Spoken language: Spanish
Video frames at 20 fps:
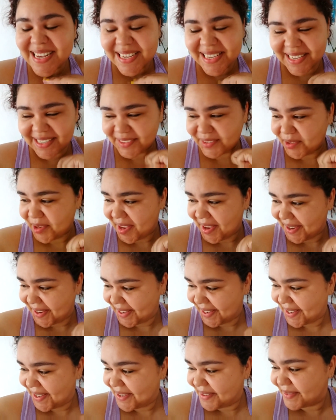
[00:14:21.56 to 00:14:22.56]
y estoy
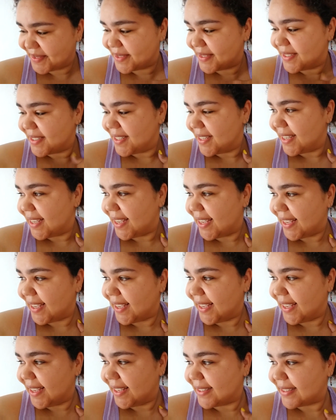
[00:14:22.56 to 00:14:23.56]
aquí.
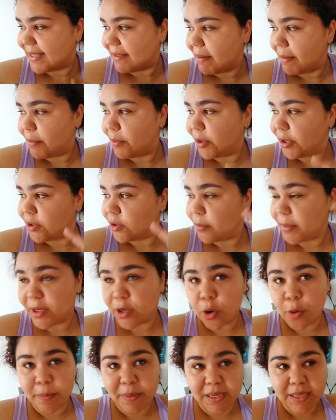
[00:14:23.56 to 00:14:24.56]
Eh, estaba poniendo mi
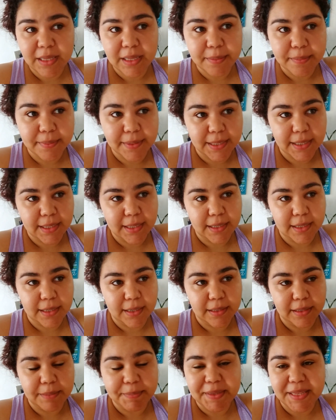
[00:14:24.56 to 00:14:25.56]
comida para,
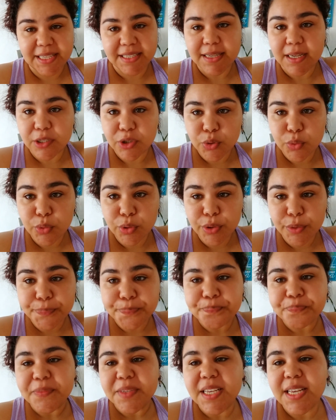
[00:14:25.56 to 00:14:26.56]
y mi desayuno
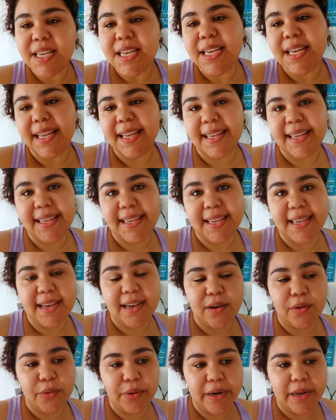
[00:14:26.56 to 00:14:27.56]
y
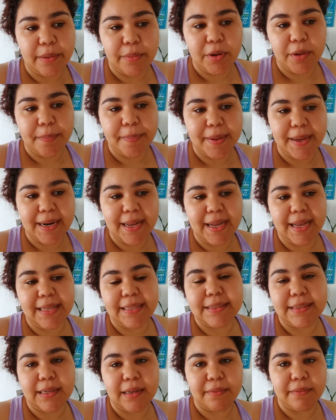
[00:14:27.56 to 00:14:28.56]
ahora voy para
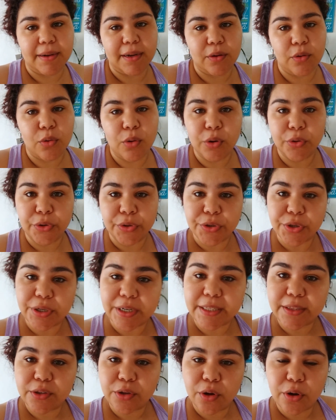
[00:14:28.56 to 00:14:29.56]
el trabajo. Cuando yo
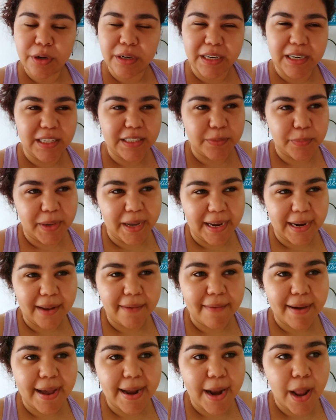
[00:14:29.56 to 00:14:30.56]
retorne les voy a
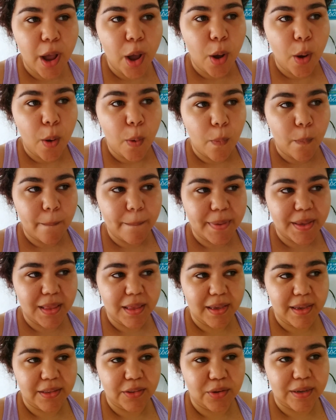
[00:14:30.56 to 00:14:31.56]
grabar un
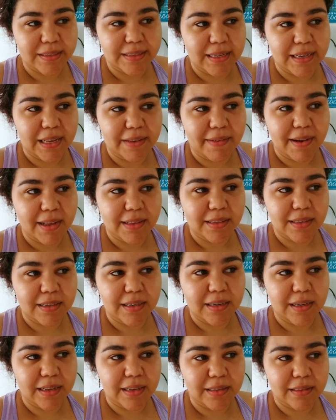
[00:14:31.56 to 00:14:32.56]
videito que sé que van a
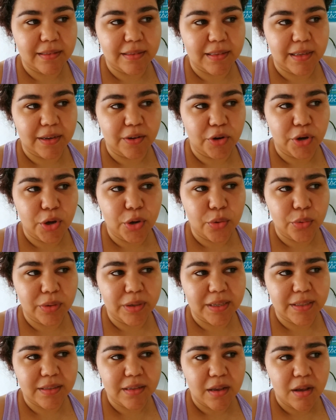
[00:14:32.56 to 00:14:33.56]
tener entre hoy
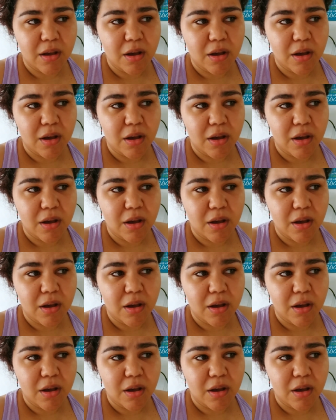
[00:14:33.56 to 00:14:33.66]
lunes,